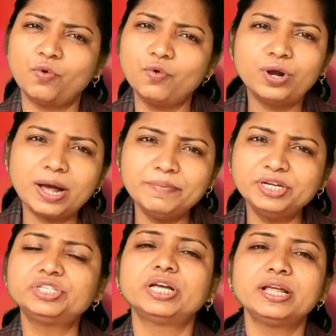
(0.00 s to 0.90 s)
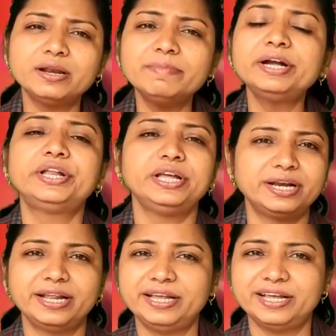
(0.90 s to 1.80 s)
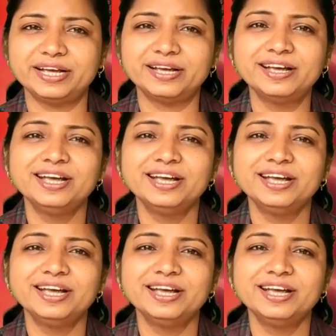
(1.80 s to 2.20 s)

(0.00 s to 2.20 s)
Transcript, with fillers: होना भी शरीर में ठीक नहीं है